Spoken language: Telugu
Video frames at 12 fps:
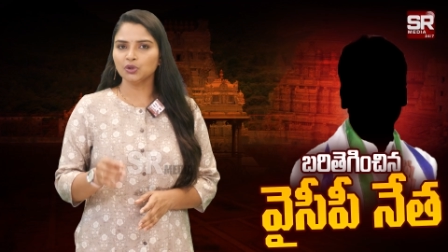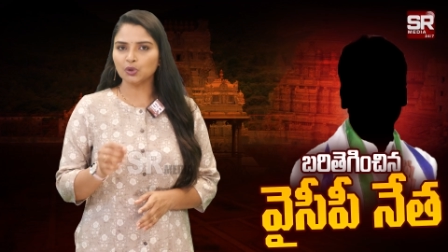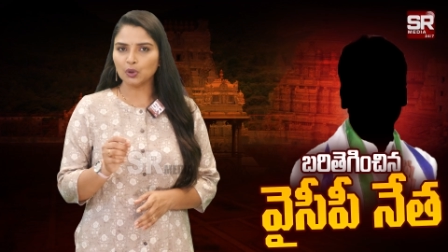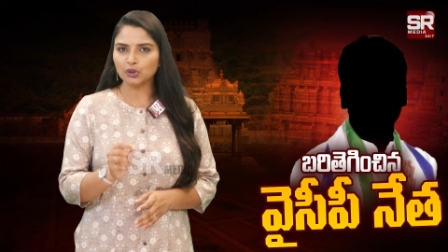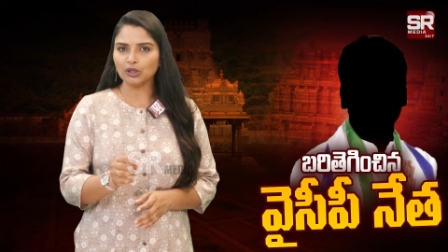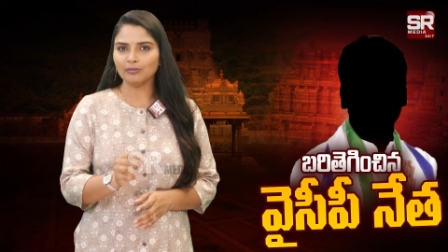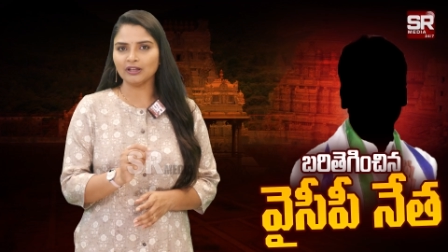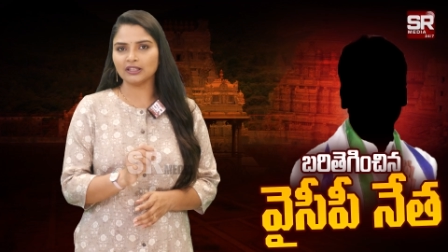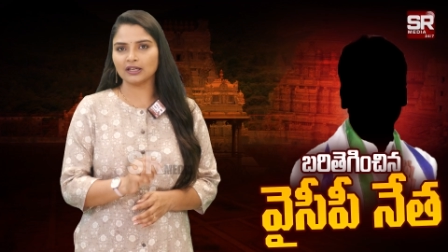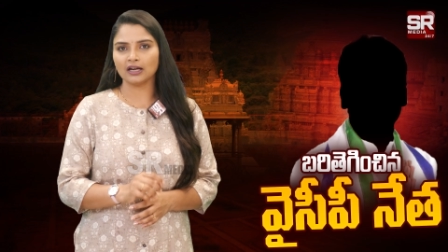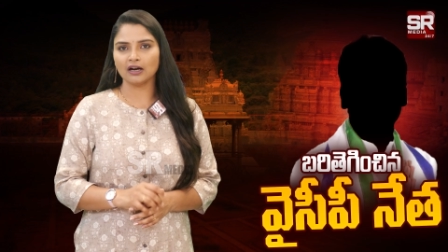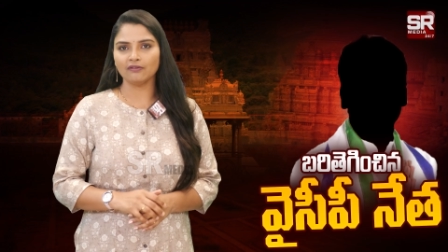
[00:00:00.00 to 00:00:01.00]
తూతు
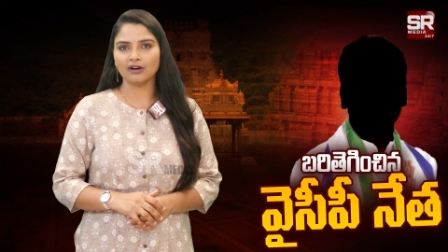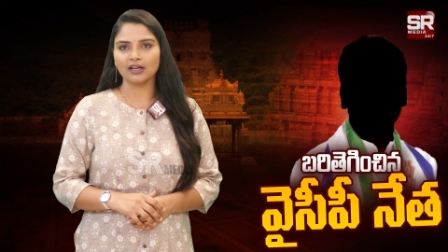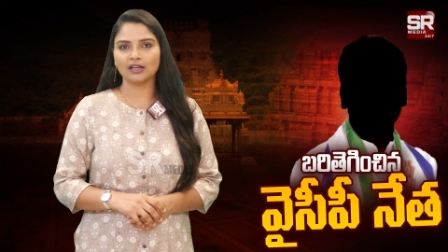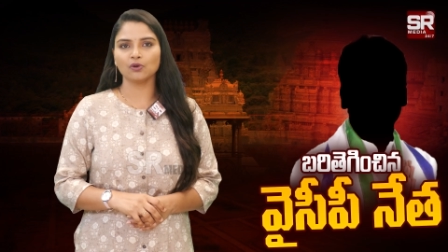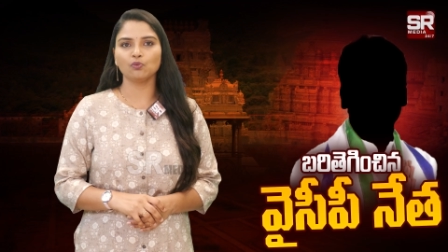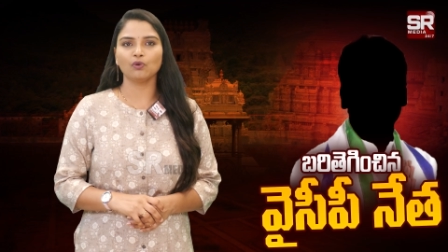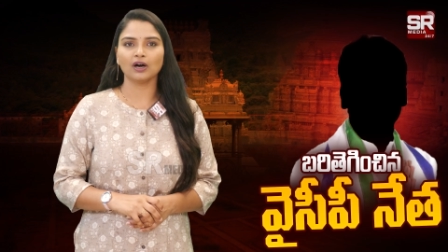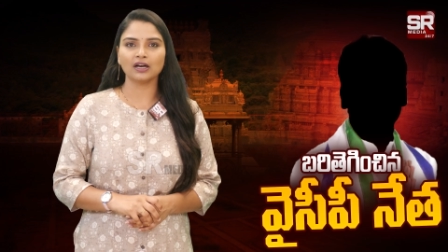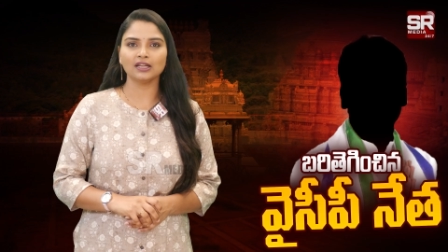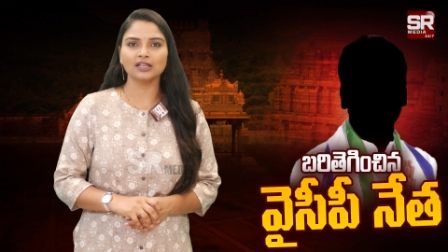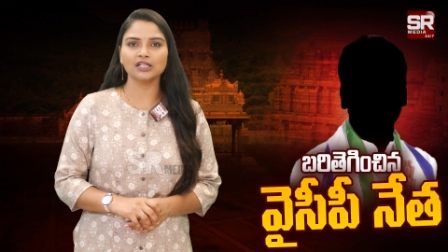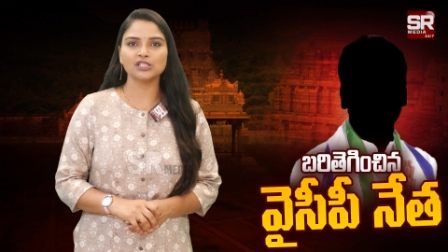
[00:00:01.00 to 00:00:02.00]
మంత్రంగా వారికి
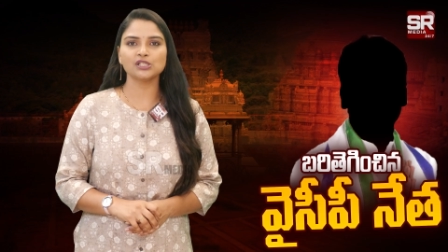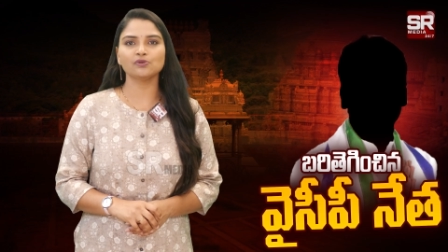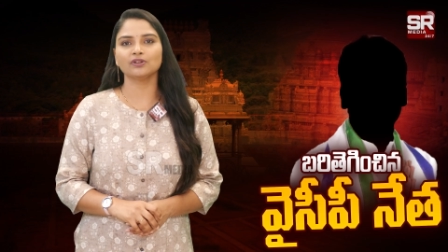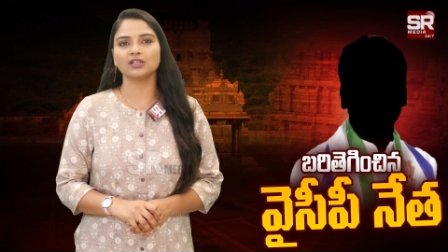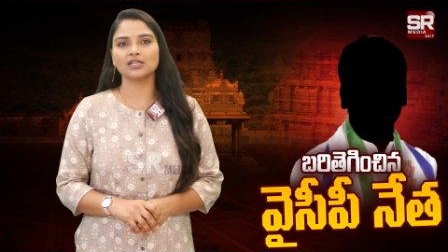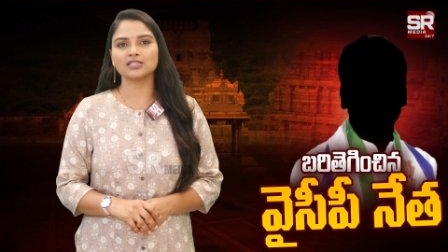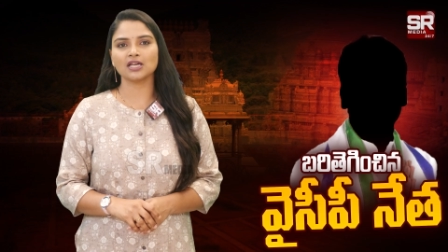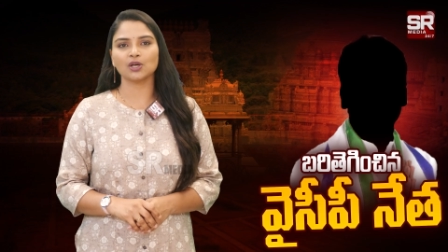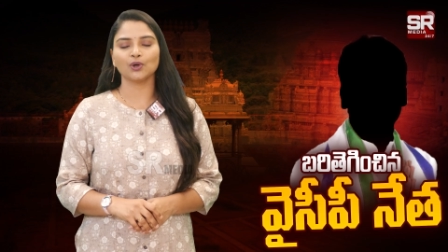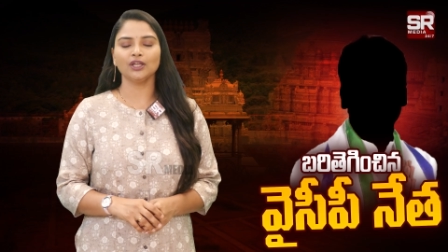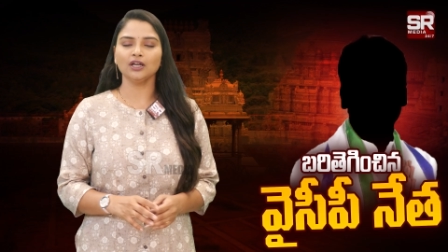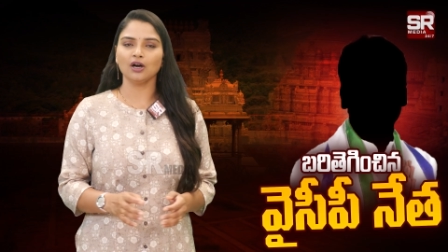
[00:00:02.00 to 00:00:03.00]
వార్నింగ్ ఇచ్చి
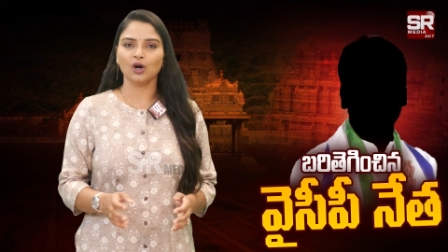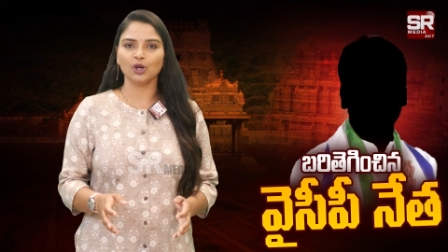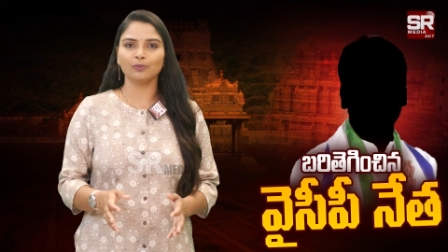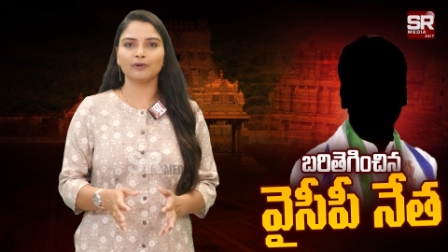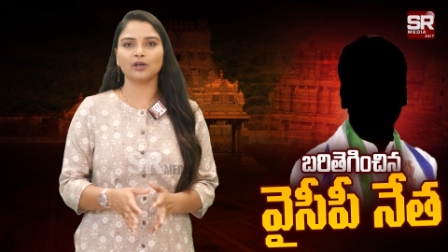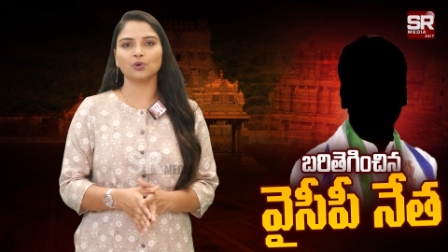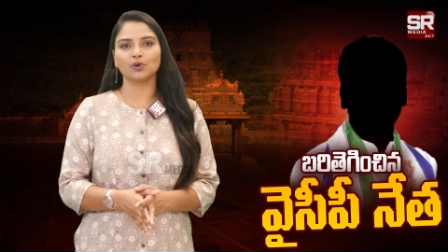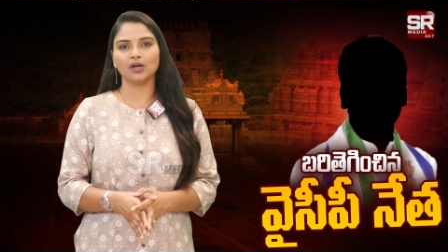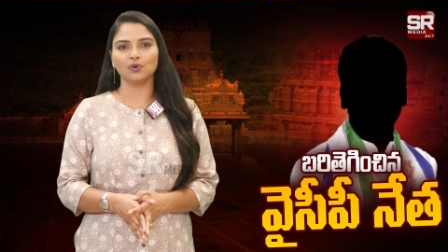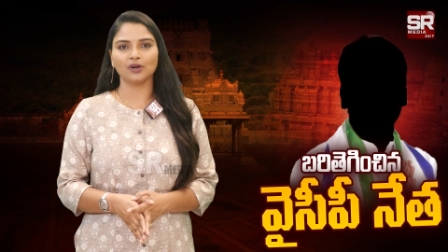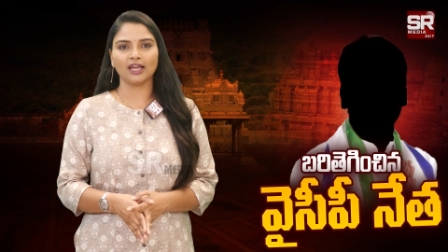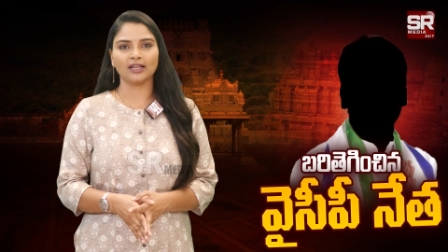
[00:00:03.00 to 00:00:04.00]
వదిలేశారు అని ఆరోపణలు కూడా
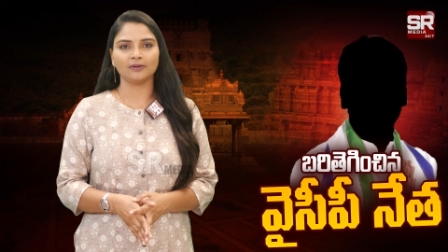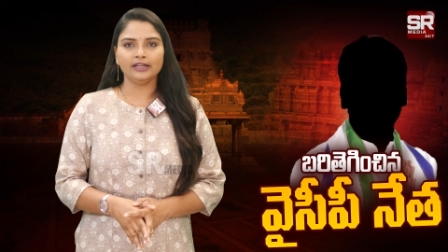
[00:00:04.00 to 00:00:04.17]
ఉన్నాయి